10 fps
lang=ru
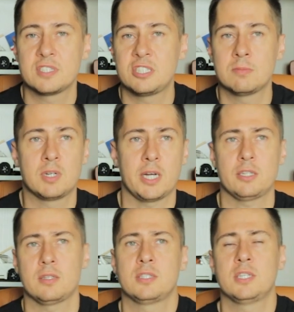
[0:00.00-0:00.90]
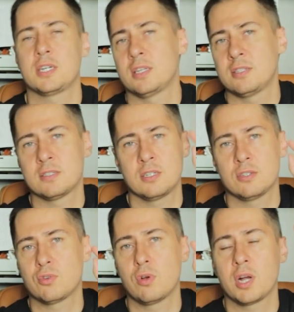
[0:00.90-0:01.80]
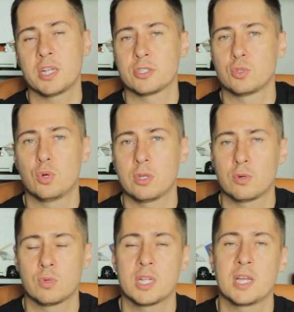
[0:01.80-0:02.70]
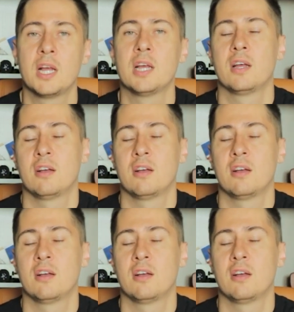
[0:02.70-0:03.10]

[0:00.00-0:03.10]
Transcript: зачем бы хотелось ехать, я не знаю, на другой конец города, куда-то